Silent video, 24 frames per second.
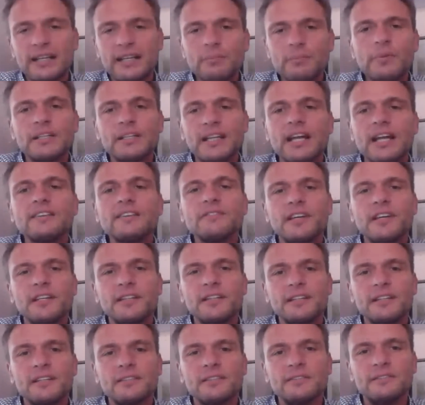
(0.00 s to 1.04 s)
Lambert
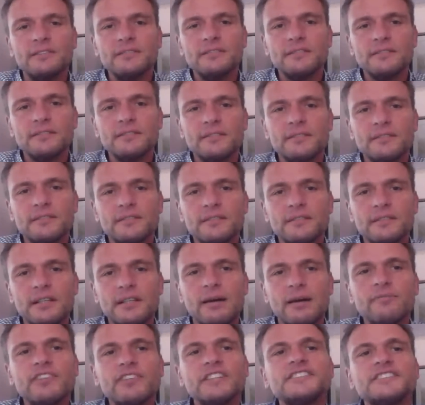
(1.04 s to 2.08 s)
anwende,
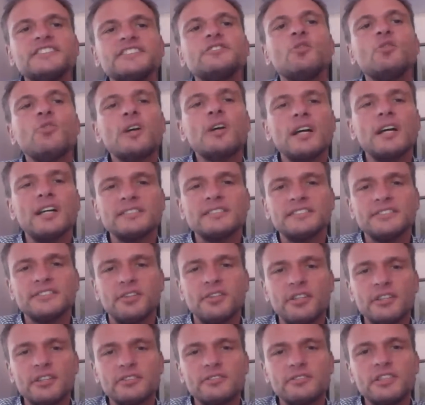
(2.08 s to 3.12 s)
haben wir Sog
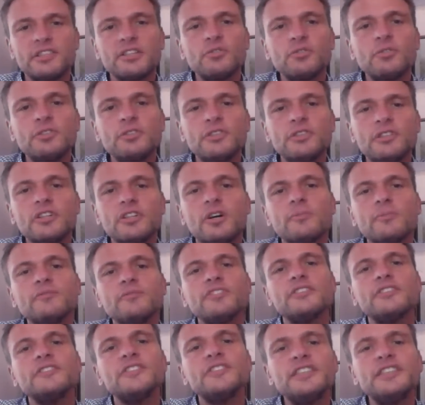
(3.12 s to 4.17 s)
erzeugt und die Kunden kommen
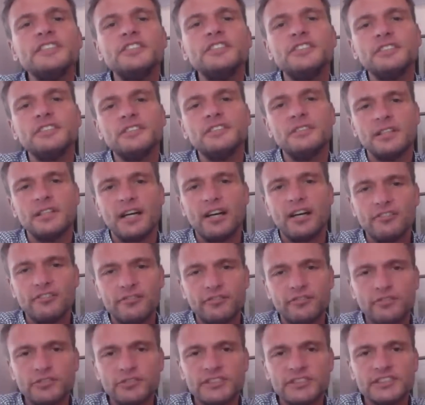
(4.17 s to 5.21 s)
von sich
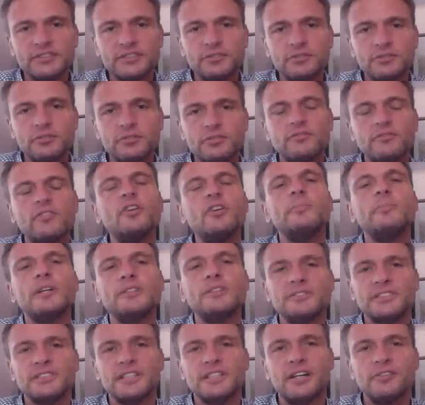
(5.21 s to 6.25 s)
auf uns zu und wollen bei
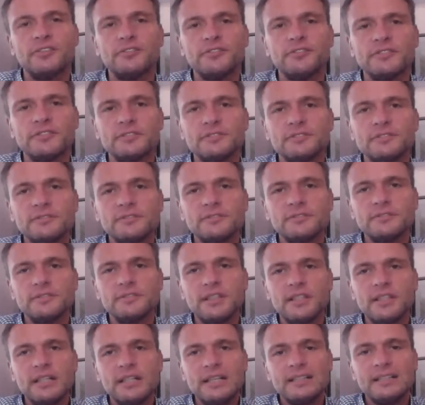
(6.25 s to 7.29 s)
uns kaufen.
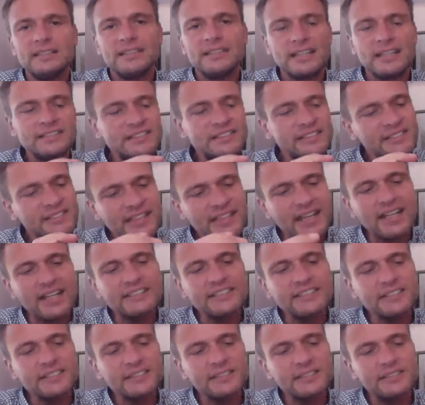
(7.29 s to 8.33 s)
Das ist
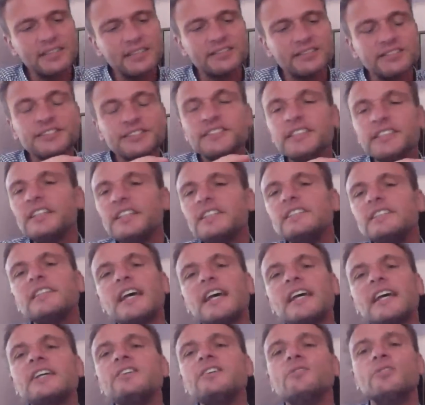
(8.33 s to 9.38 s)
das, das ist die
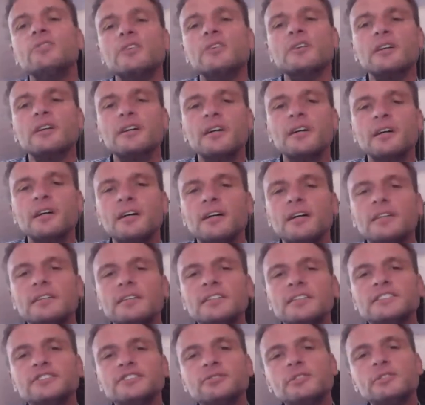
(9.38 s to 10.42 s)
Drehung,
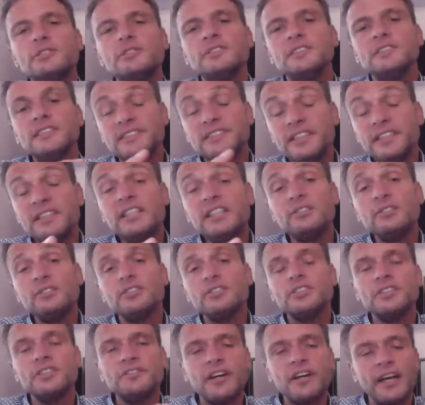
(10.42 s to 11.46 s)
die, die Sie
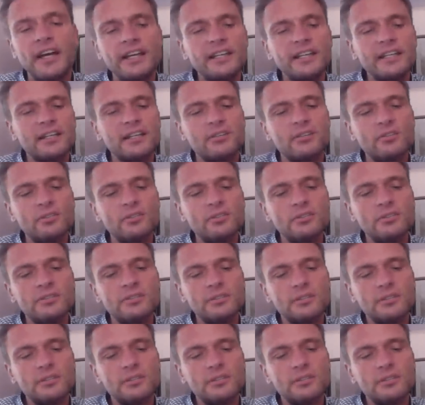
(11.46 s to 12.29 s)
durch die Veränderung